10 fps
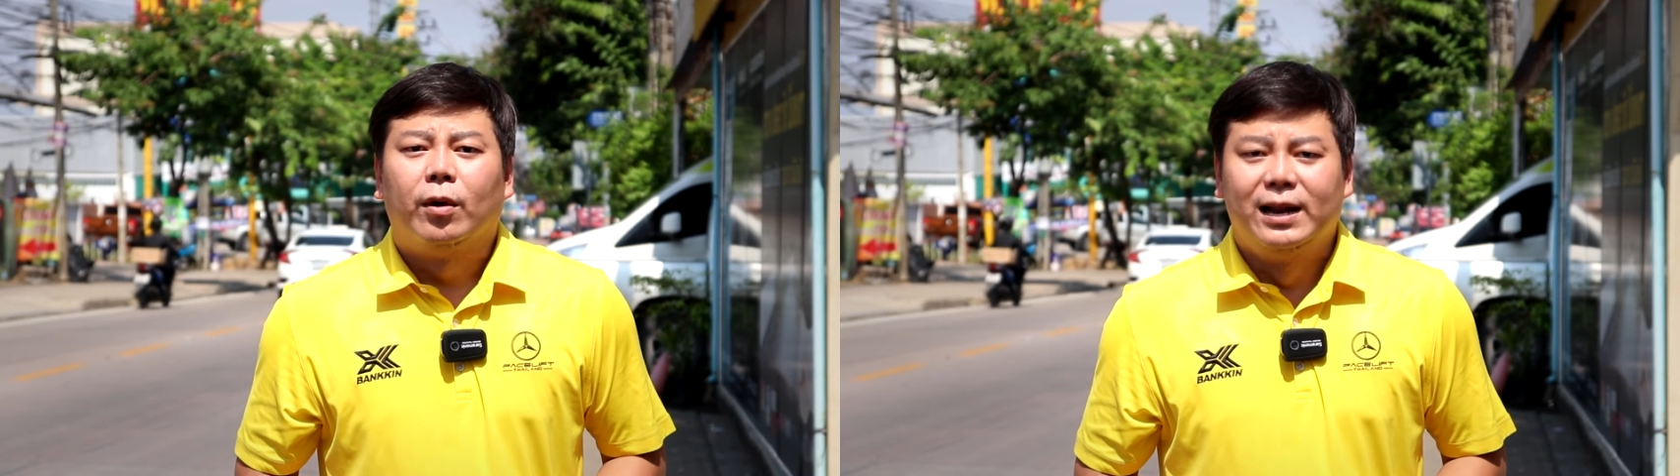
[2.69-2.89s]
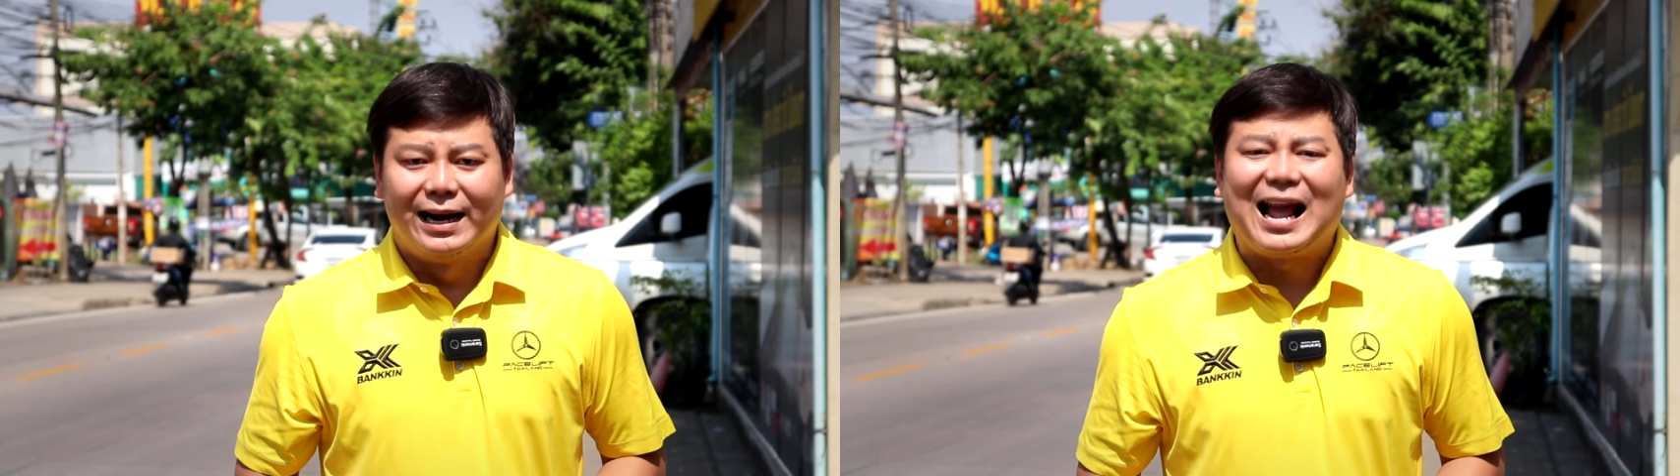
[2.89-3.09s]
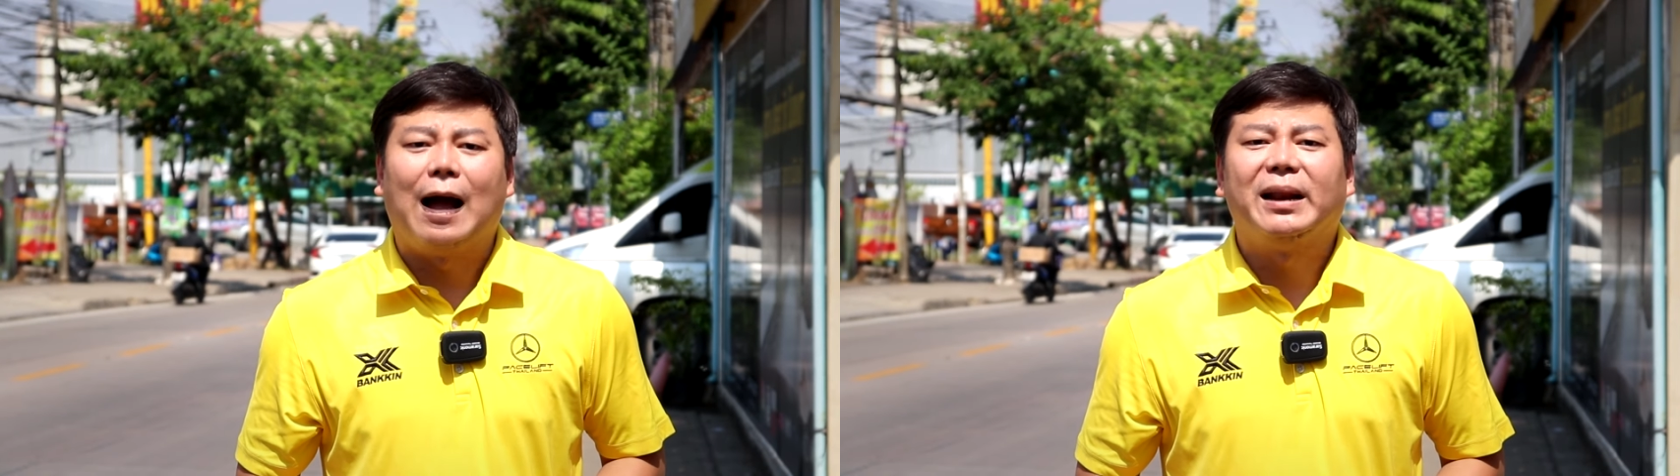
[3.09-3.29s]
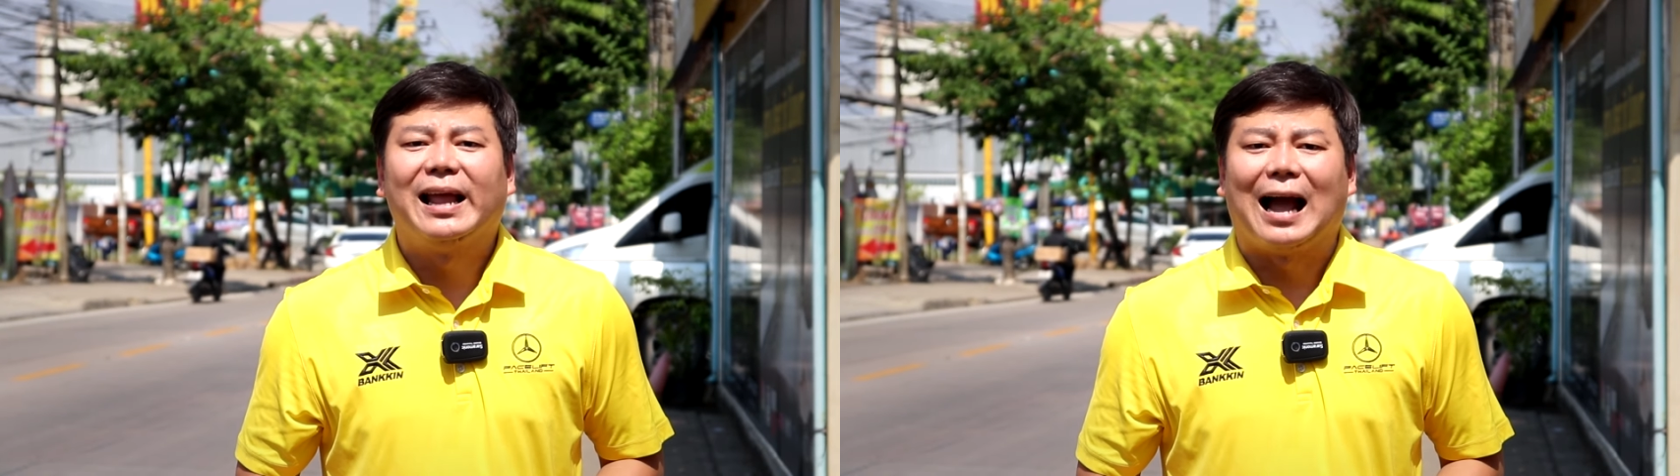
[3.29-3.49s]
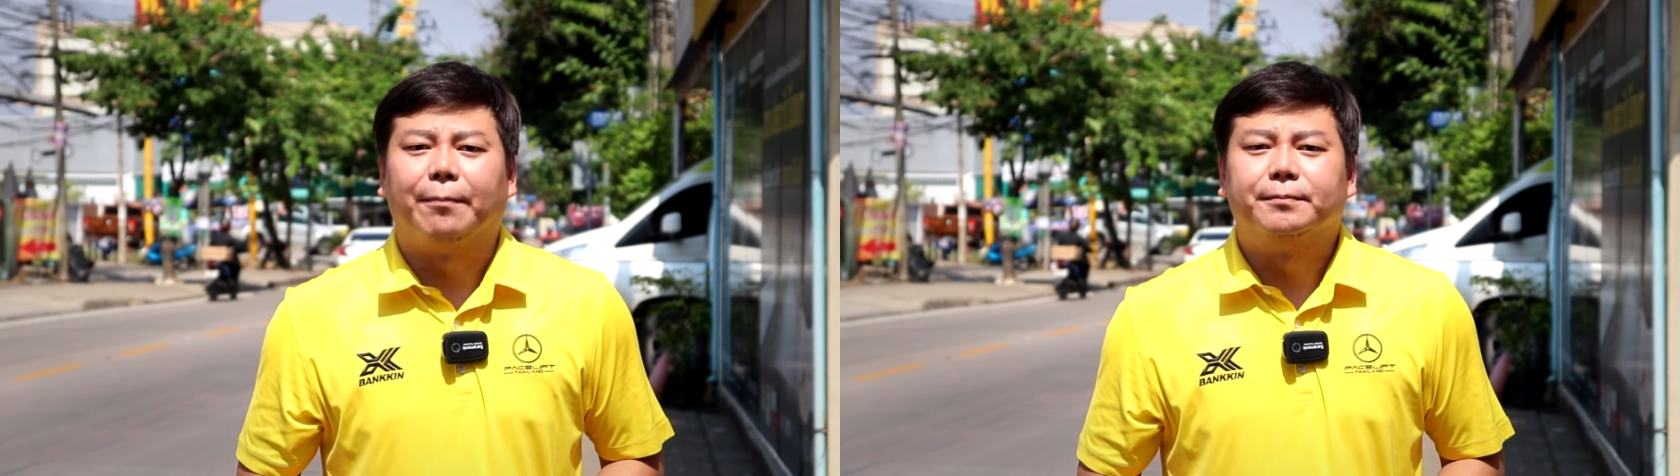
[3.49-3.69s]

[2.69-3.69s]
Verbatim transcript: เลื่อนข้ามได้เลยครั